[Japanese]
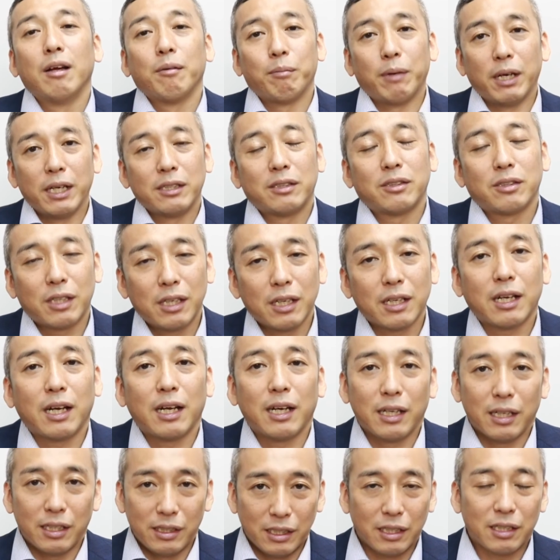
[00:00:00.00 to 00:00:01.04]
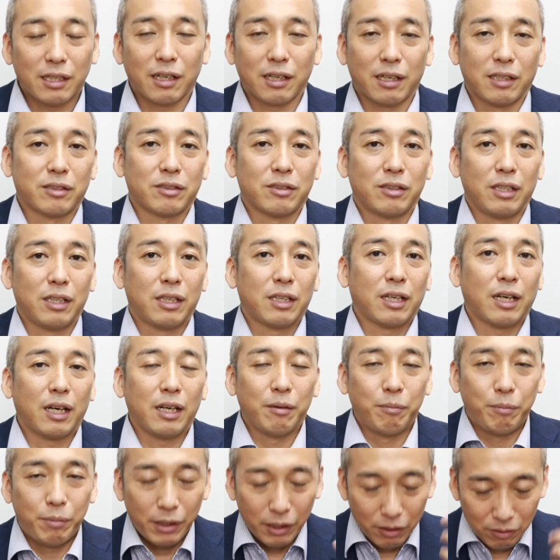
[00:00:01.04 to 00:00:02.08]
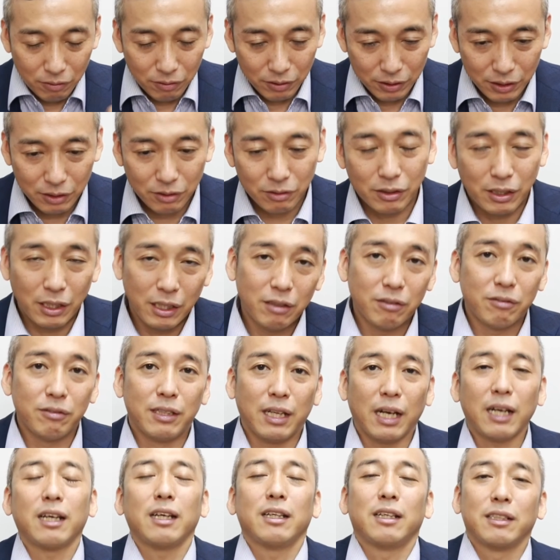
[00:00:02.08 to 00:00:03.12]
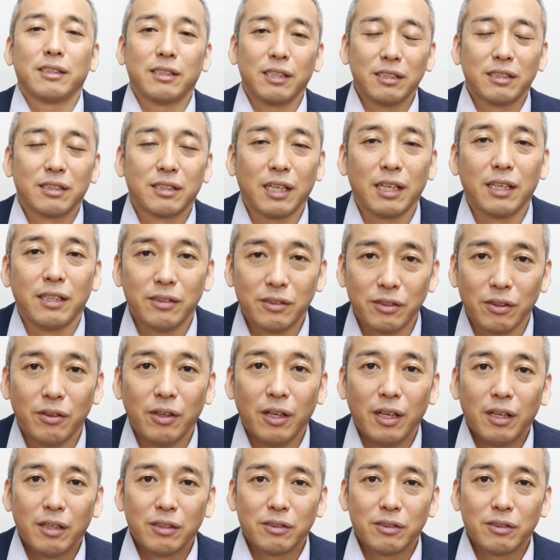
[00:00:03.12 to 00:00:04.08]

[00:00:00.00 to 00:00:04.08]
毎月か2ヶ月に1回美容室に行くだけで全然いいんですよ